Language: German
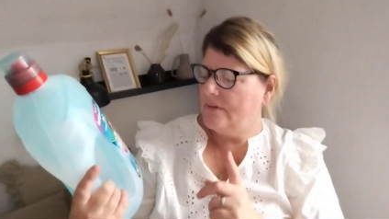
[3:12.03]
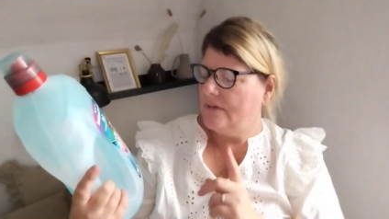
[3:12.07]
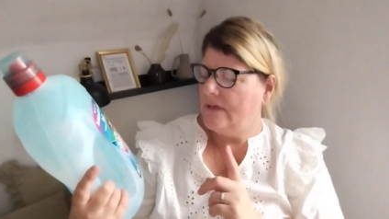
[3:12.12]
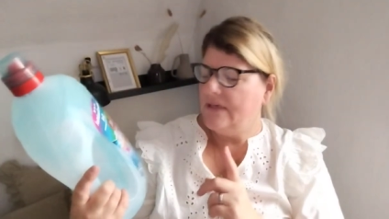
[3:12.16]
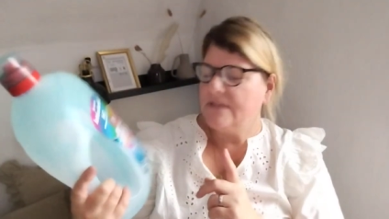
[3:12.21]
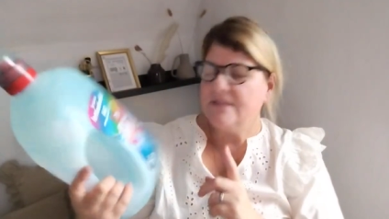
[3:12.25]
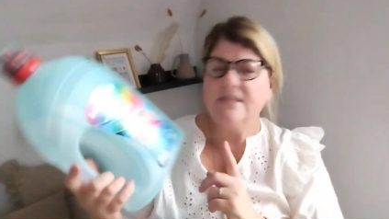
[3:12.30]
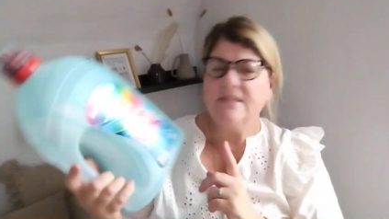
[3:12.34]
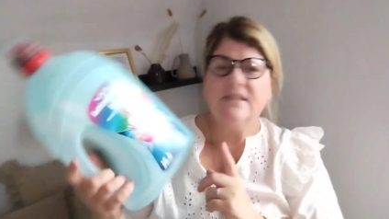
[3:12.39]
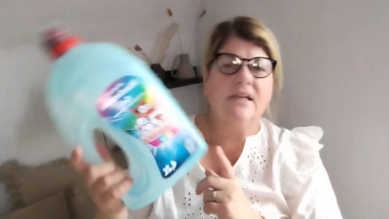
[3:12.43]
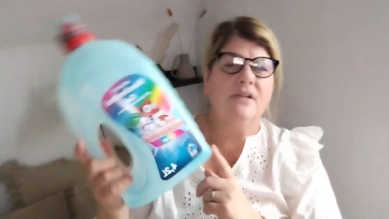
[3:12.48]

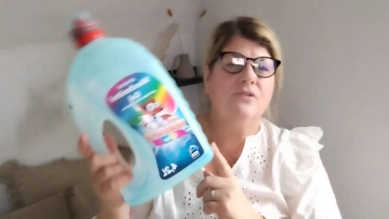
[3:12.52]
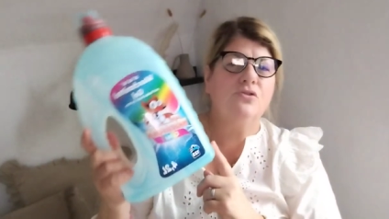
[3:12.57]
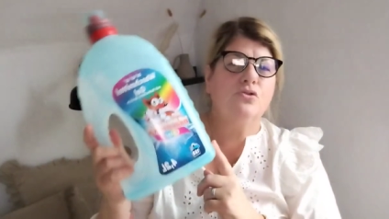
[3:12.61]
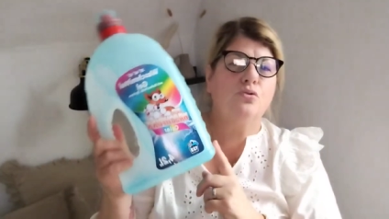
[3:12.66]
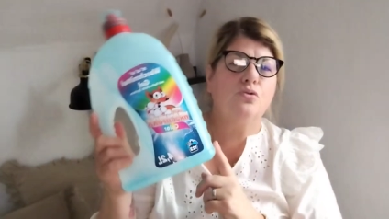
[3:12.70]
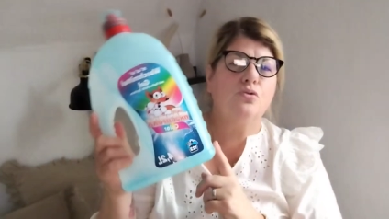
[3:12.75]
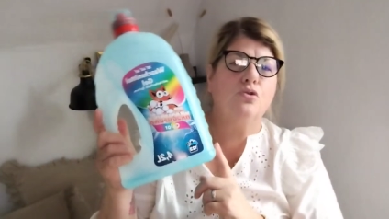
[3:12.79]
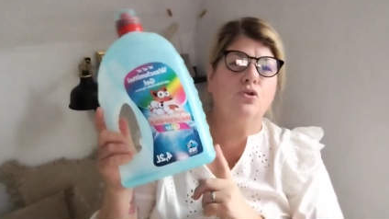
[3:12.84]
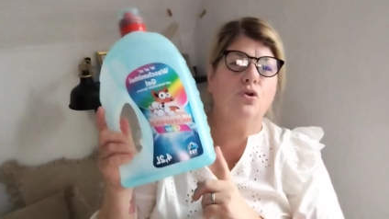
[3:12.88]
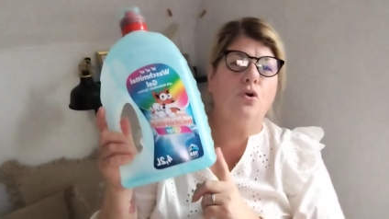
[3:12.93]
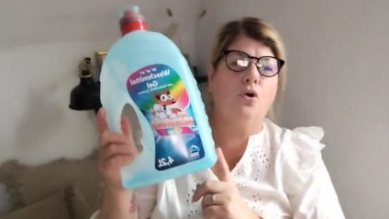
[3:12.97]
hat nicht ganz so
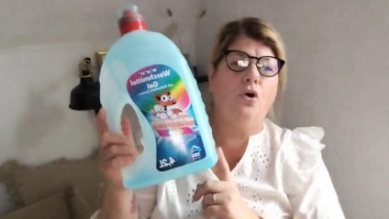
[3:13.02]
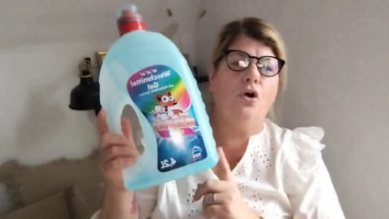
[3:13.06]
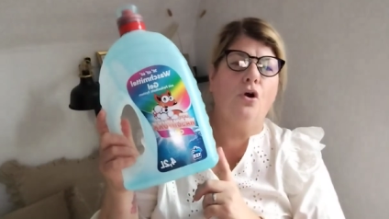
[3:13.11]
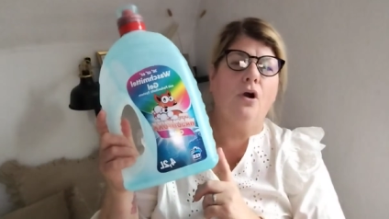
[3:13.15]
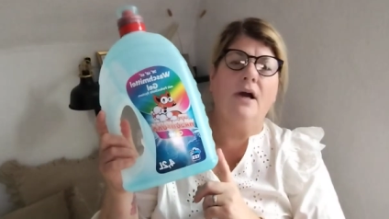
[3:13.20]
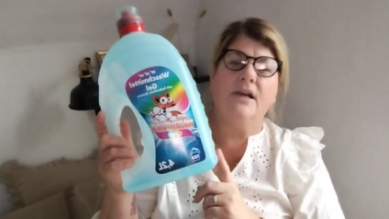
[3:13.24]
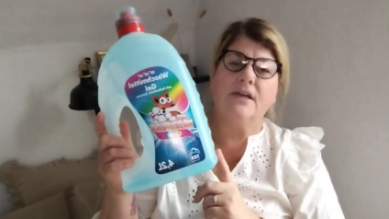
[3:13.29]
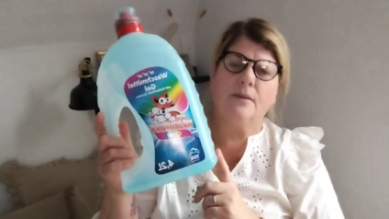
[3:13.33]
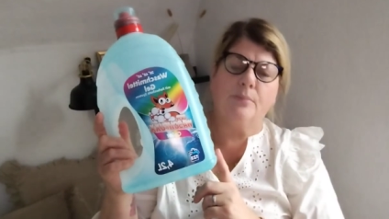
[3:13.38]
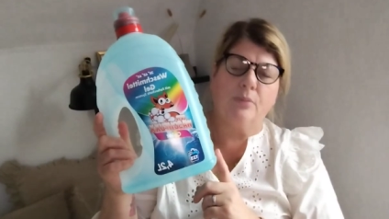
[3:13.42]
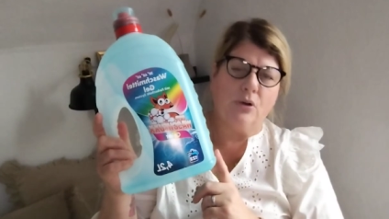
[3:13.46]
gut
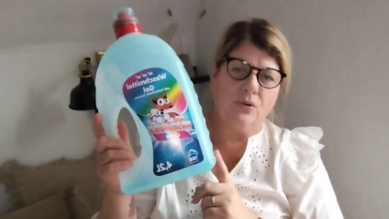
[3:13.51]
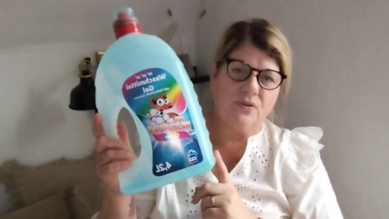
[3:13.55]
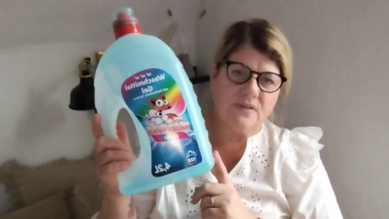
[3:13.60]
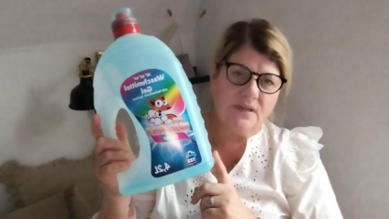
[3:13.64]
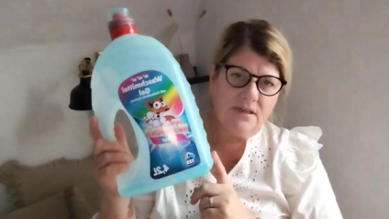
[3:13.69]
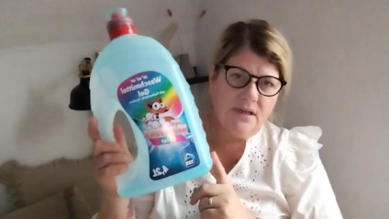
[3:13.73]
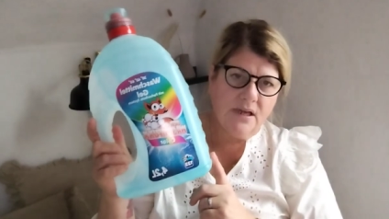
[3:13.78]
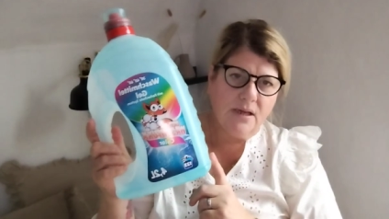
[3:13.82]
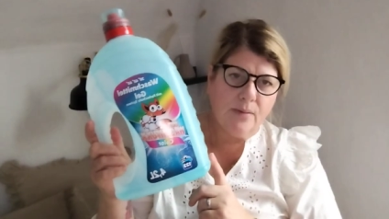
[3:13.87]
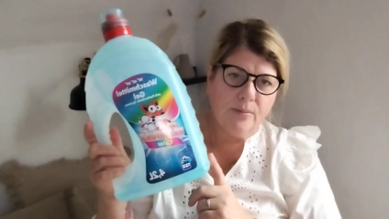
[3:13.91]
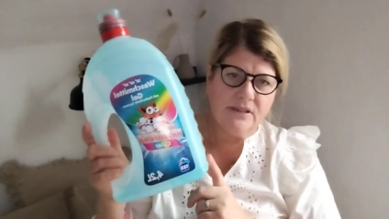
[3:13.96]
gerochen, hat aber auch
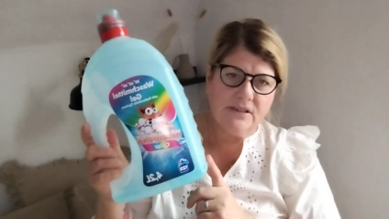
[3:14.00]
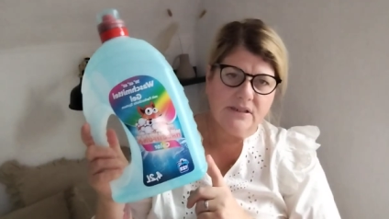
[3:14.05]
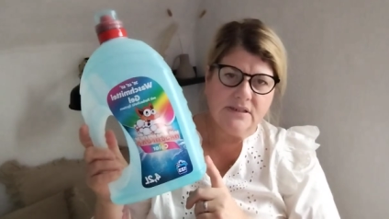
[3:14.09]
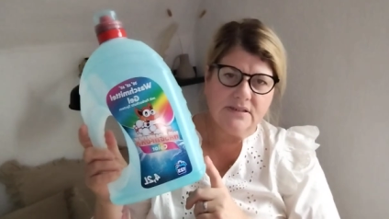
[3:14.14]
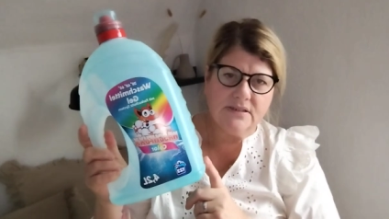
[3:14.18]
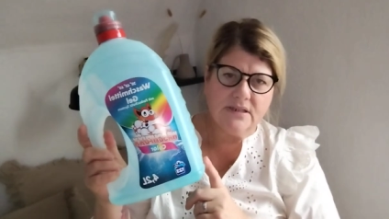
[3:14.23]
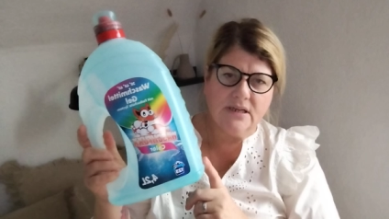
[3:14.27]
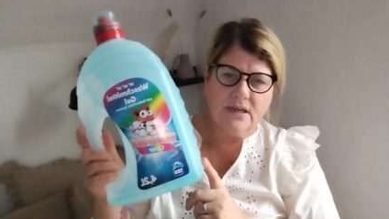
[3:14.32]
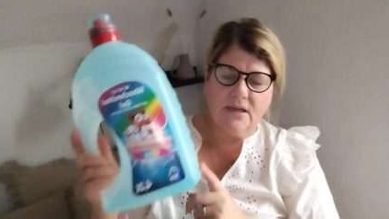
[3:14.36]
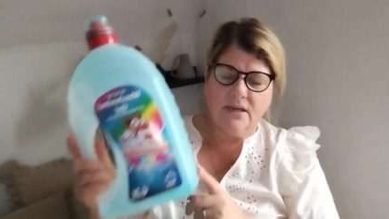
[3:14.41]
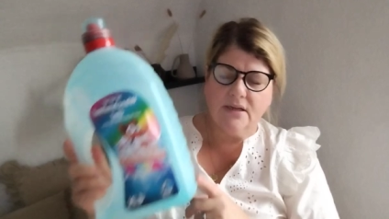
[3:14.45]
seine Arbeit
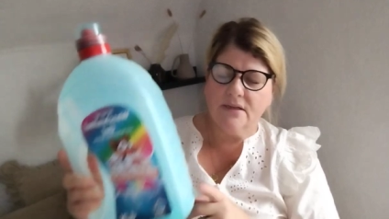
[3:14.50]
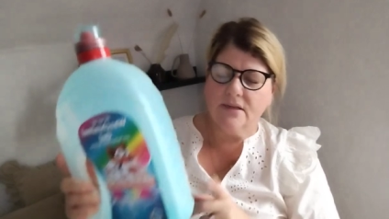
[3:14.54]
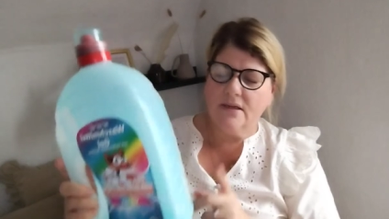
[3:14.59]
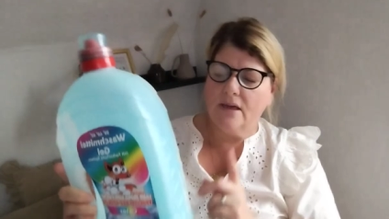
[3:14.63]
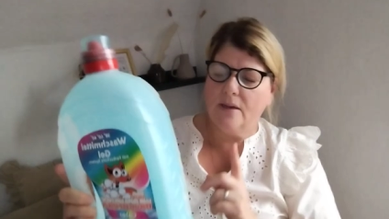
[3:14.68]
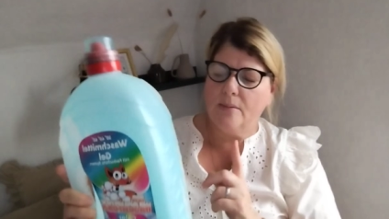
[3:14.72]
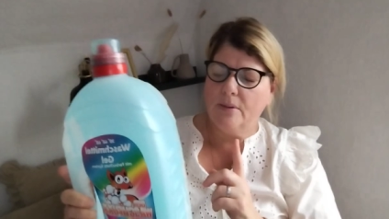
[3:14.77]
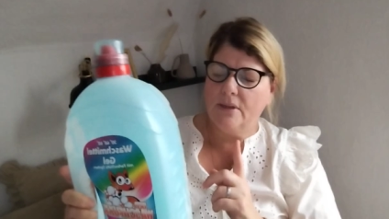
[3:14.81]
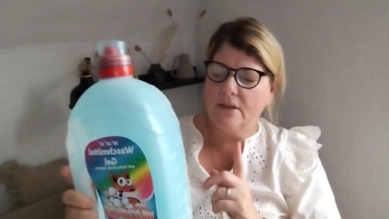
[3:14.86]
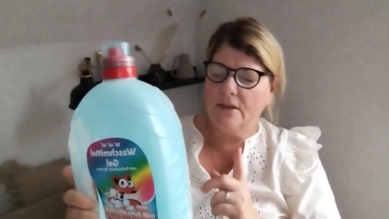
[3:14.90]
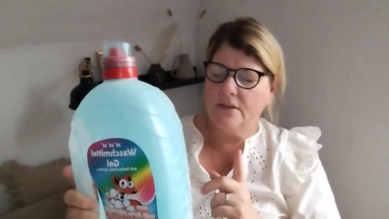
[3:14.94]
getan.
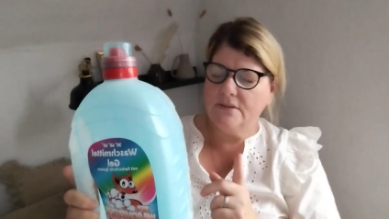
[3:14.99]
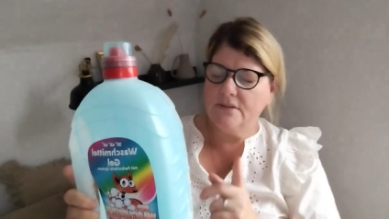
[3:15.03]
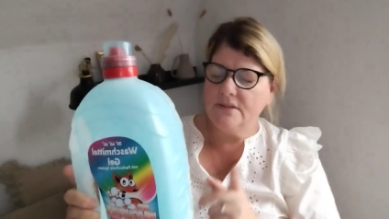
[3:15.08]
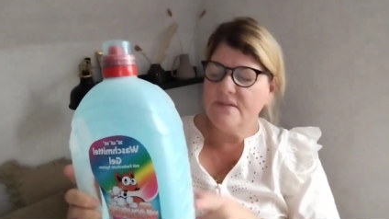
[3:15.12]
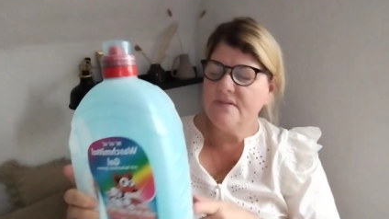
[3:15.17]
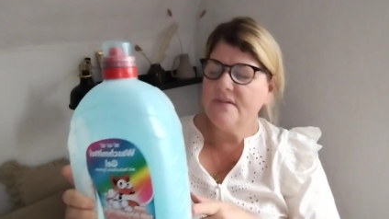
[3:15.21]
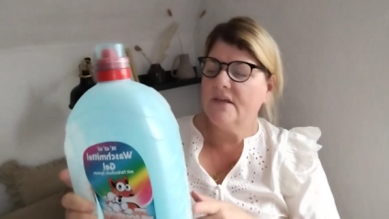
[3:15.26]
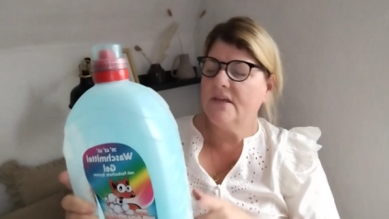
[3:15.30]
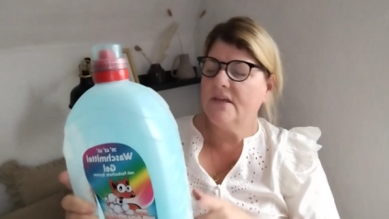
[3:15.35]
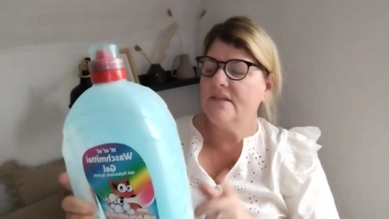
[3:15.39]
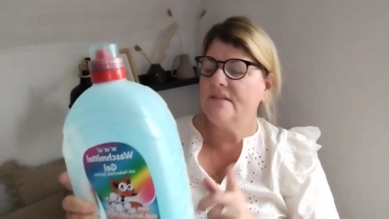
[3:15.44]
Aber
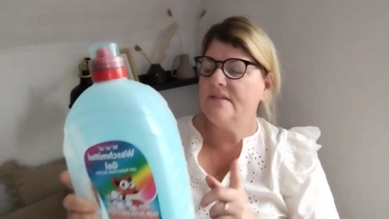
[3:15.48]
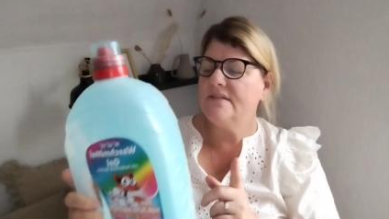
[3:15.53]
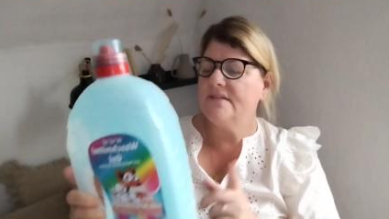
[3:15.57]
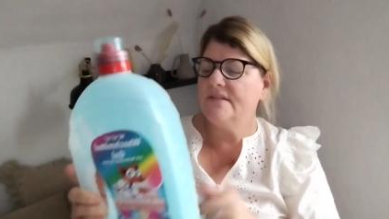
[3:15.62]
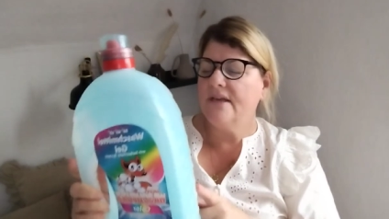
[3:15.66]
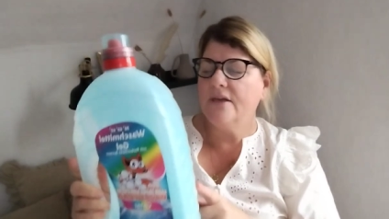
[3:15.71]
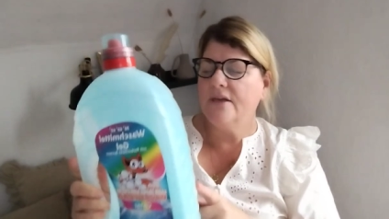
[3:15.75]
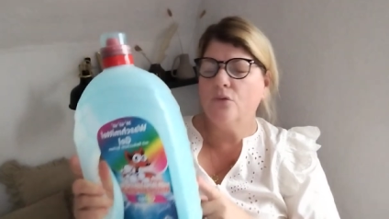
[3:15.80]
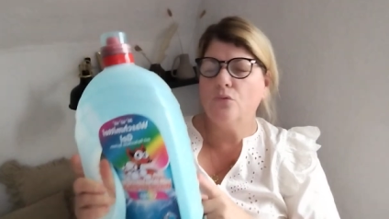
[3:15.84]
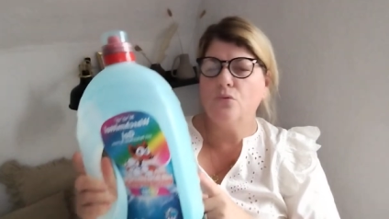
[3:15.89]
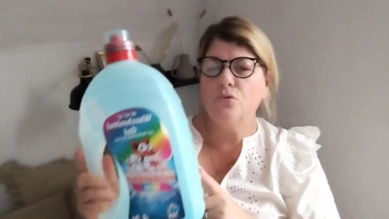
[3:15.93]
dieser riecht
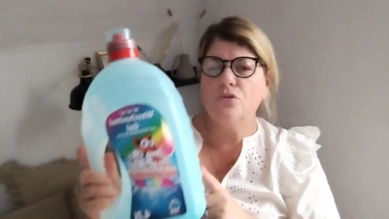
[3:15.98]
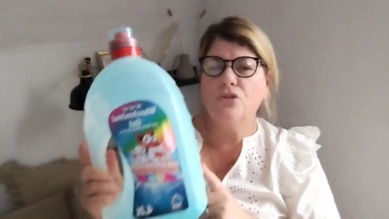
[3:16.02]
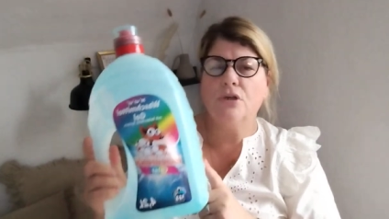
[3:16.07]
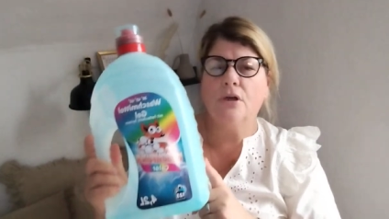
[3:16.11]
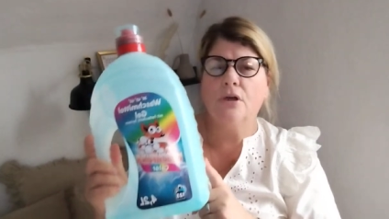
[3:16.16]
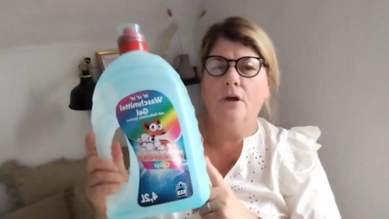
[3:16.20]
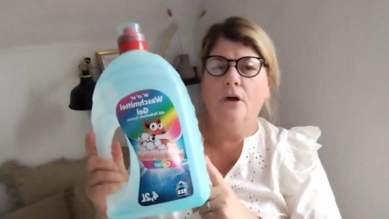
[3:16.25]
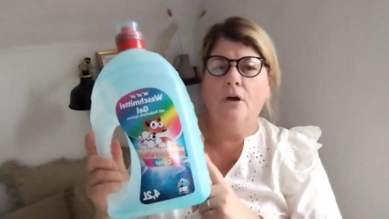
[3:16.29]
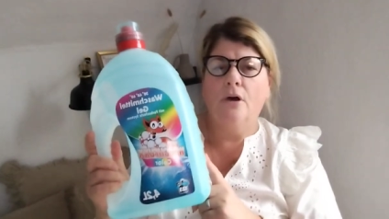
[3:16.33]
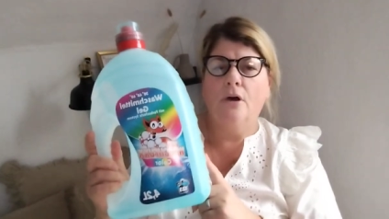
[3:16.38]
sehr gut